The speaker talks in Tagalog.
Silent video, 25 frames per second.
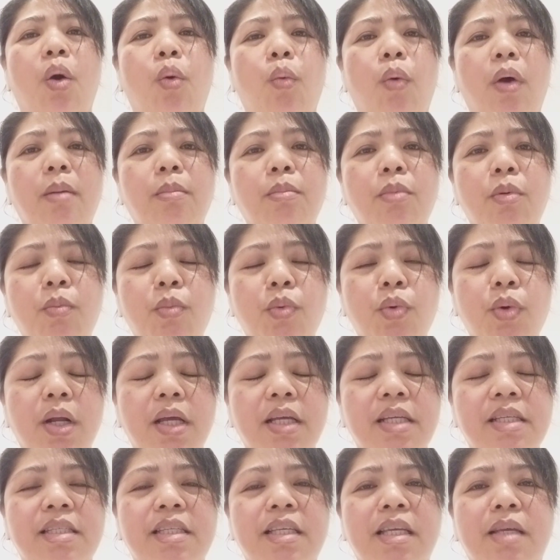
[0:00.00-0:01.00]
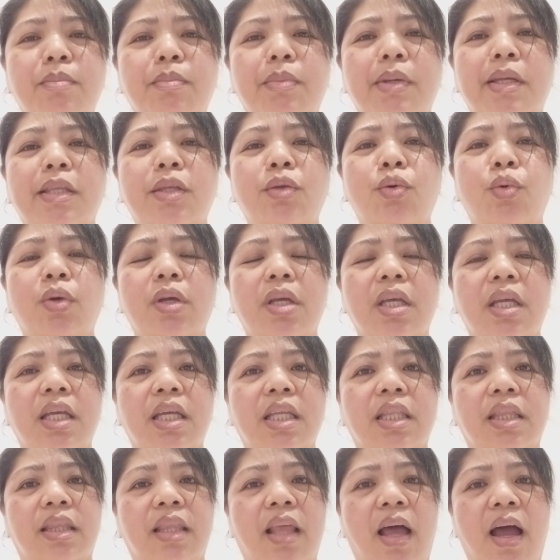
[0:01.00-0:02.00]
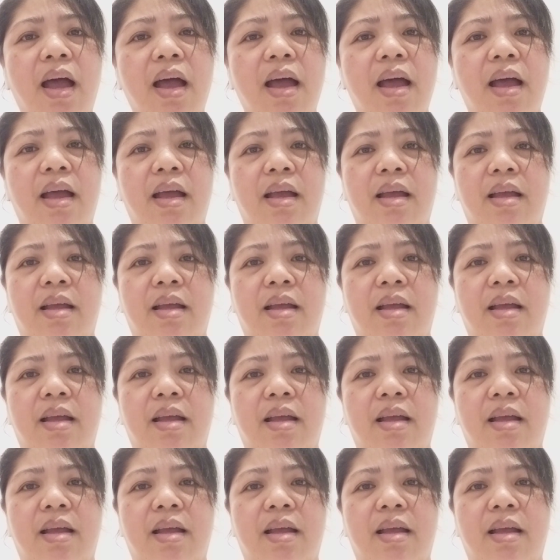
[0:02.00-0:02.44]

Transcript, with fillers: wag mo muna isipin yung kita.